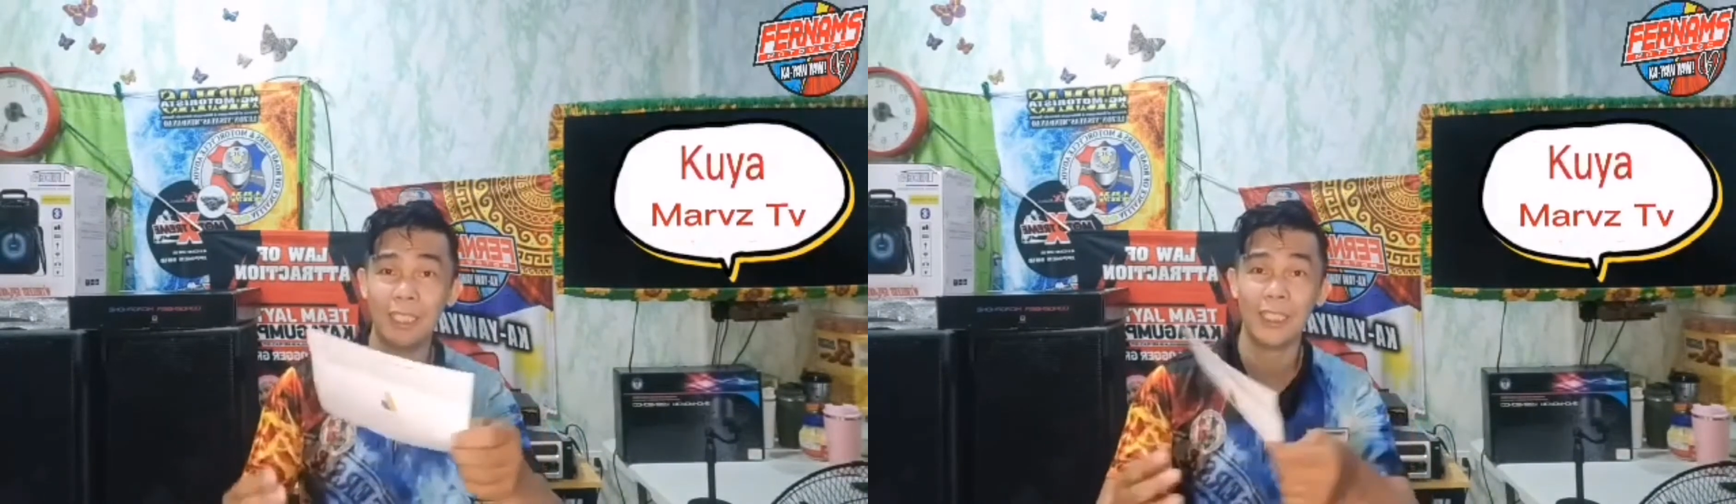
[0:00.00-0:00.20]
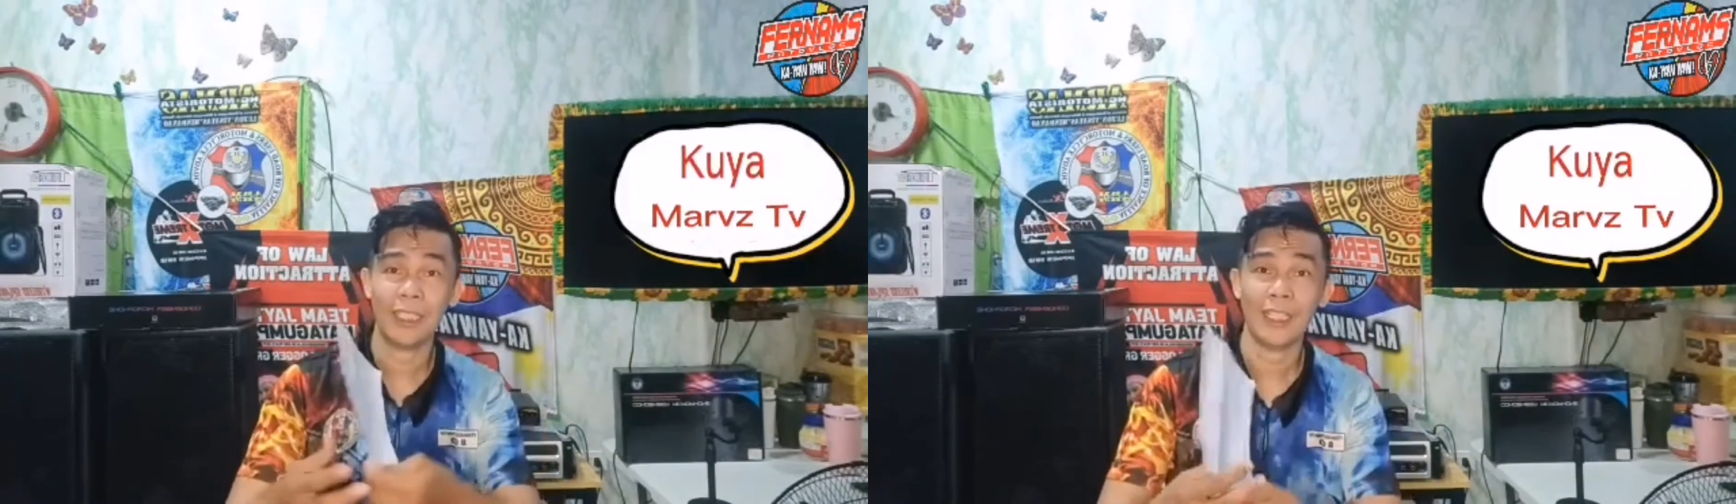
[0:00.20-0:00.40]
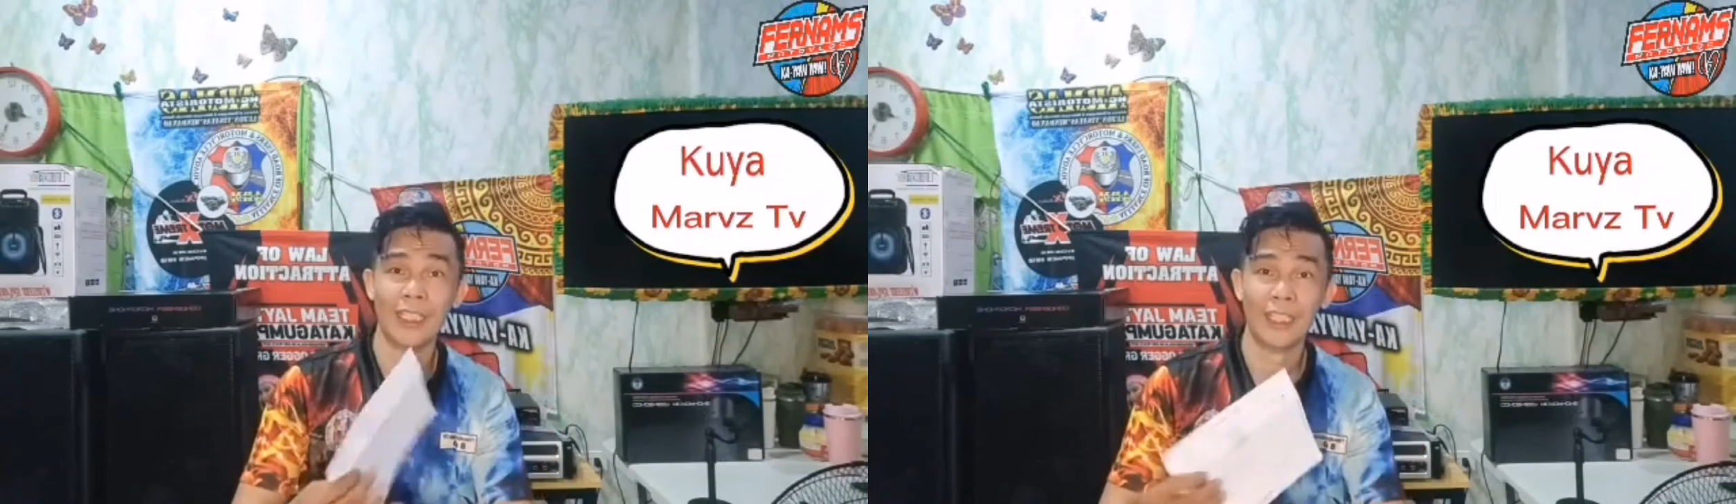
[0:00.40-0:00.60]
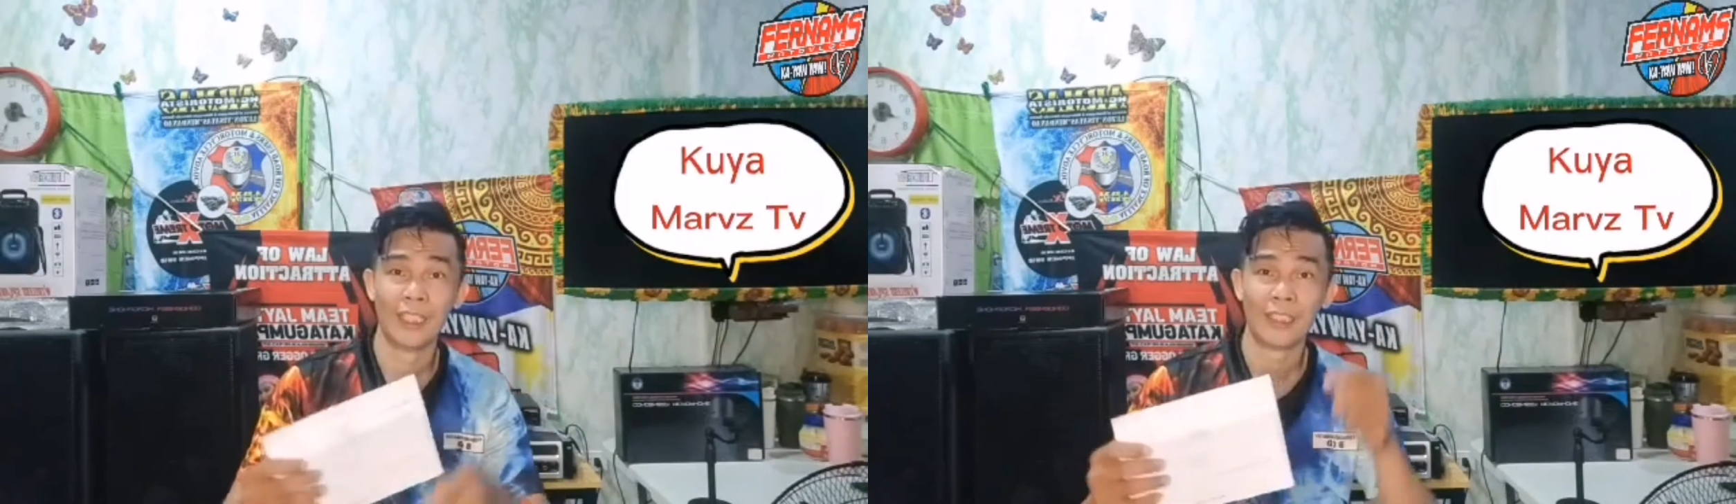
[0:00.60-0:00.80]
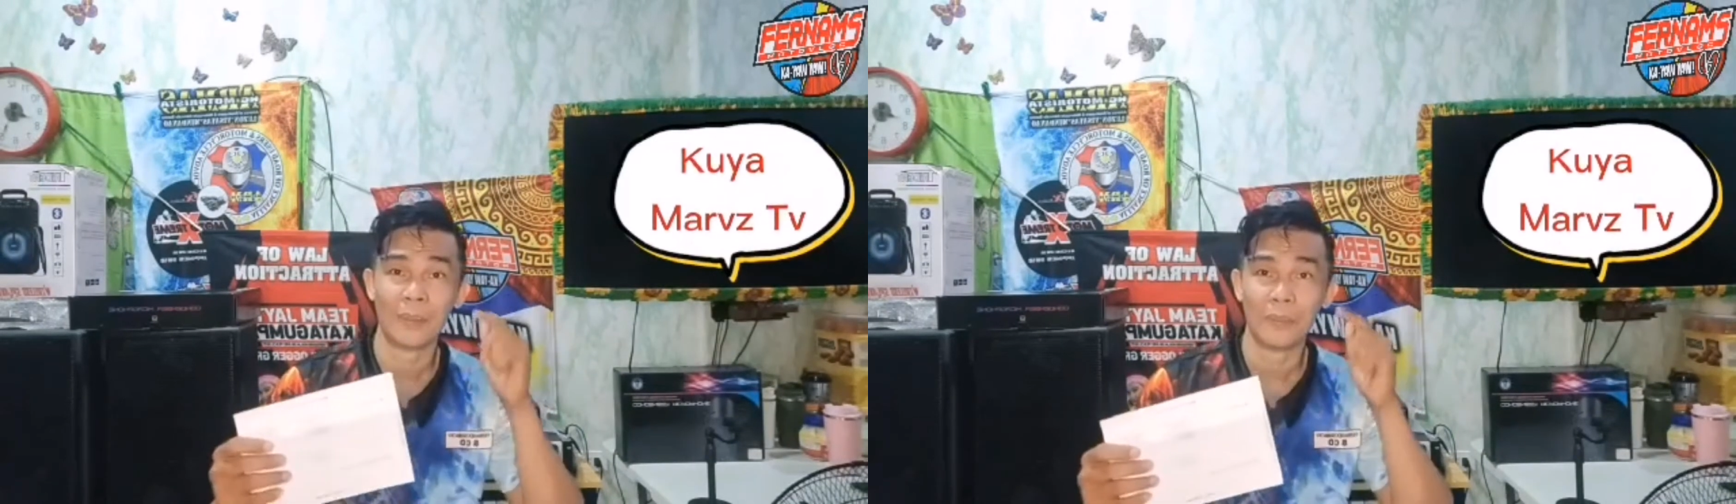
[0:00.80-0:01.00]
uh,
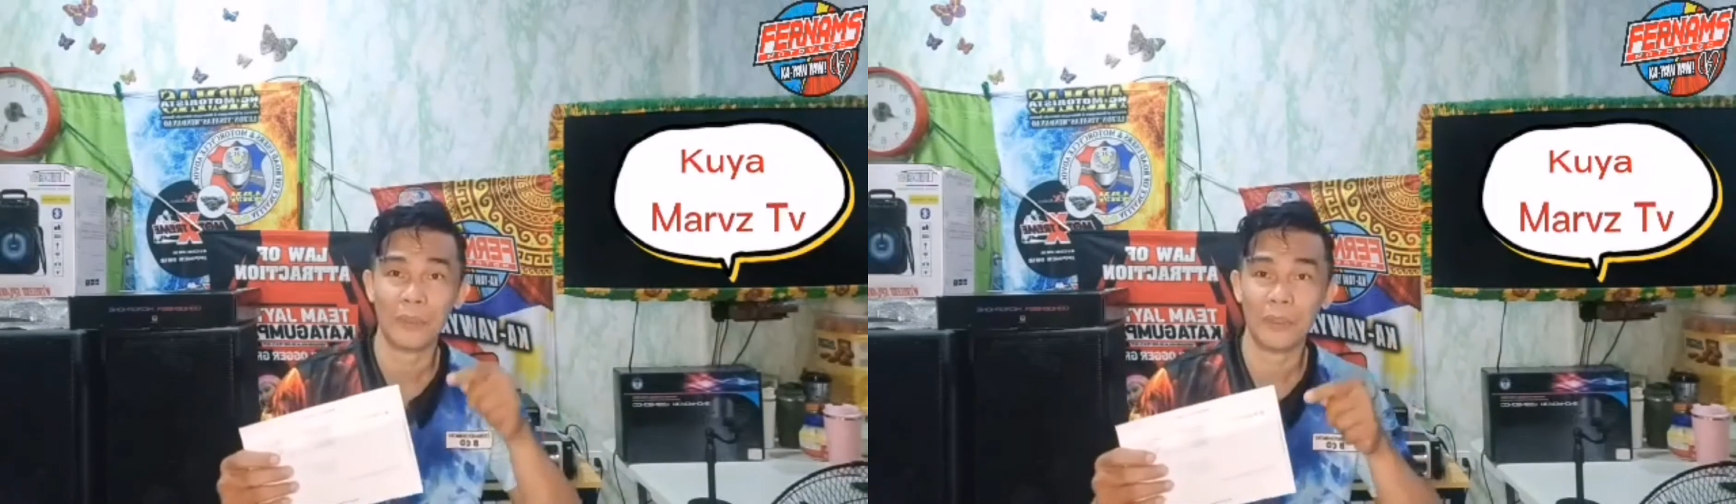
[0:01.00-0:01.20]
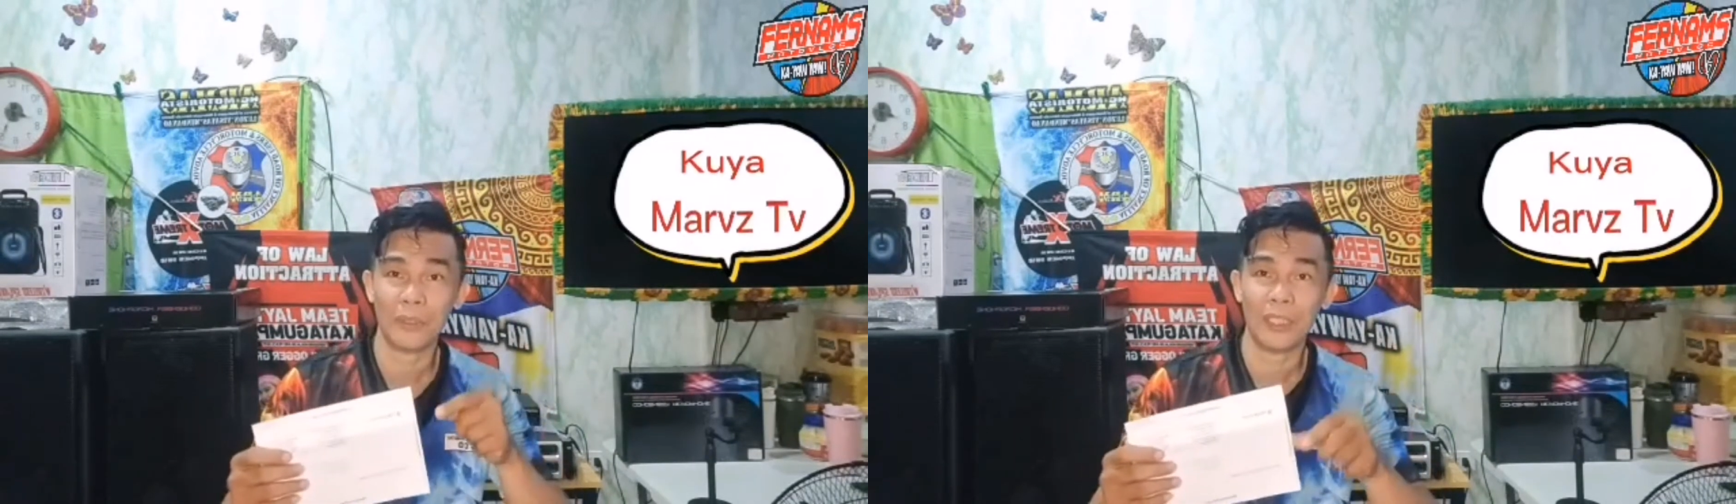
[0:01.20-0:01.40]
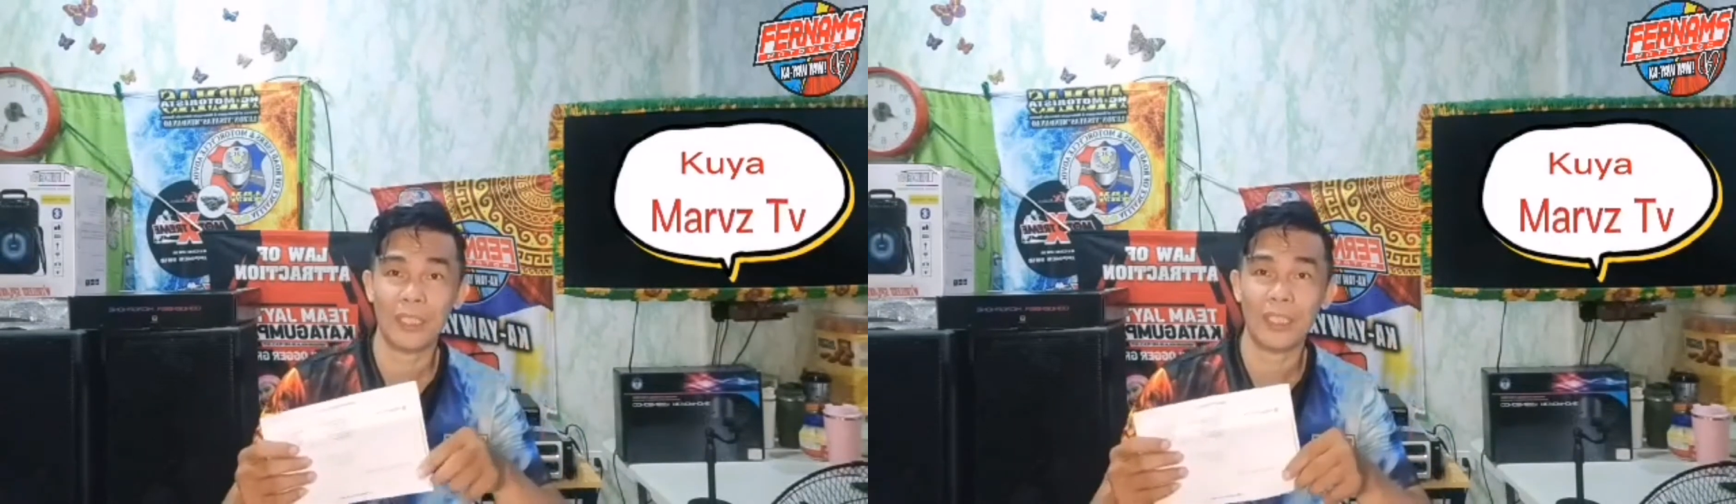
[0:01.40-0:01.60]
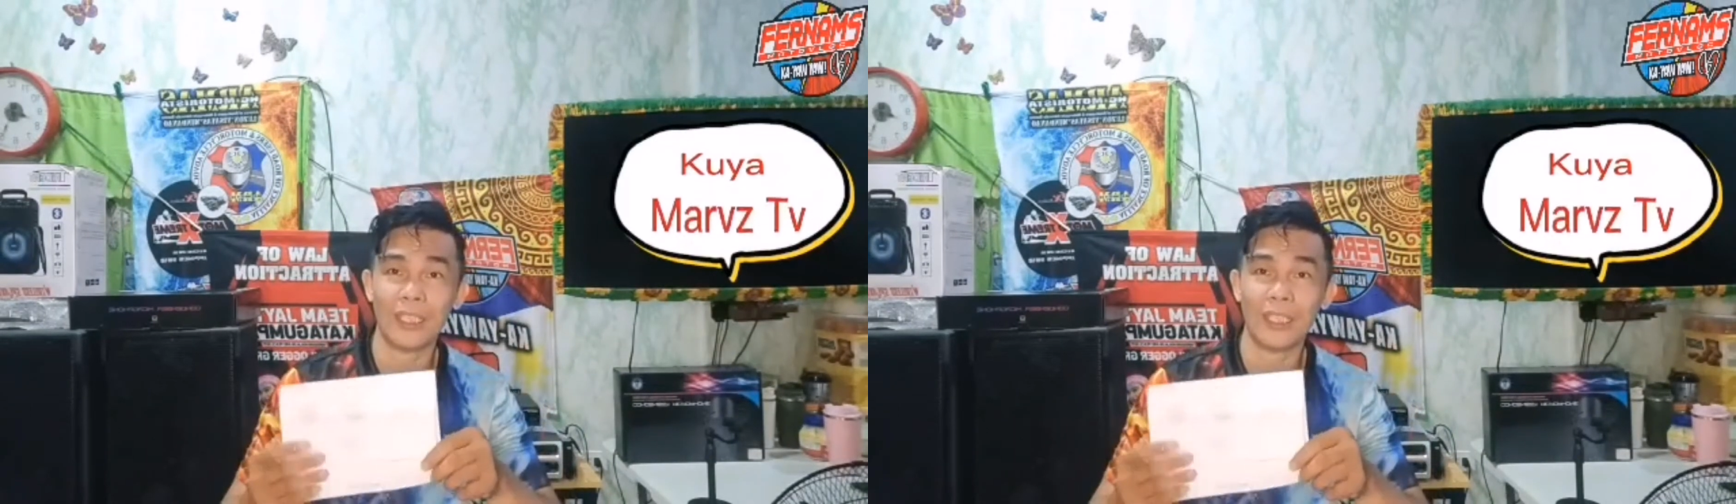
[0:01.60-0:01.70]
simbolo na